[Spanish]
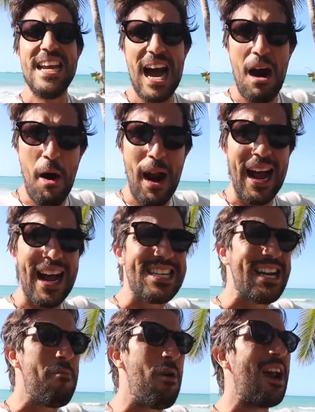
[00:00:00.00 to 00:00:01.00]
Y ahora que
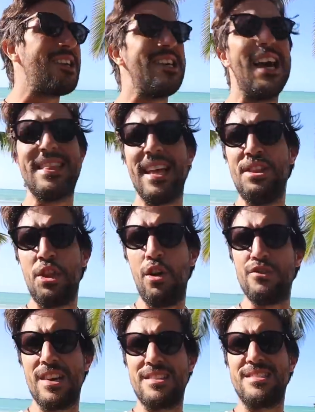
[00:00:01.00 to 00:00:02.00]
echamos la siesta,
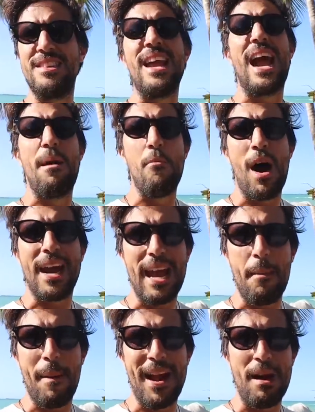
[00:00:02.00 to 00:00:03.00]
entonces llegamos aquí
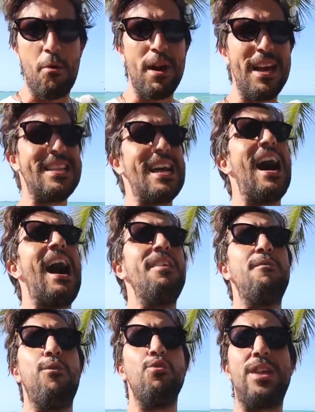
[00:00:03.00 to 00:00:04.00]
a Playa Bonita a
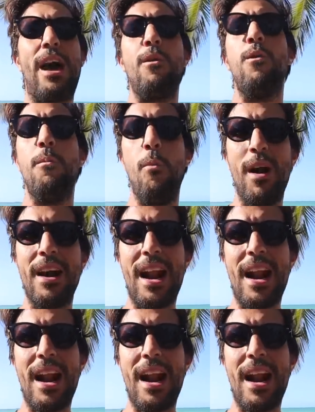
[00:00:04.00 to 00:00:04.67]
disfrutar un buen